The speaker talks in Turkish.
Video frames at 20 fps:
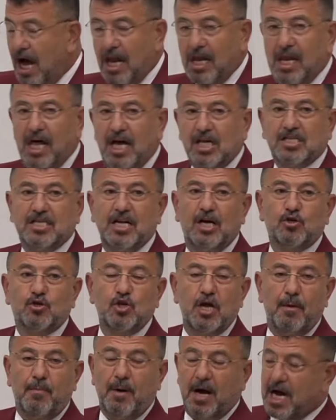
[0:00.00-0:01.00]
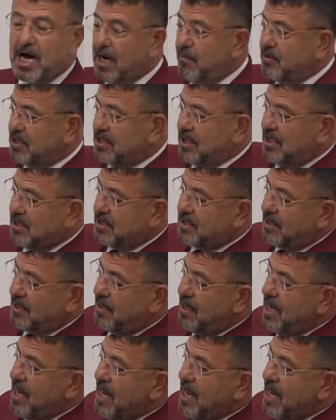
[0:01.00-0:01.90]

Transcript: Allah aşkına şuraya bakar mısınız?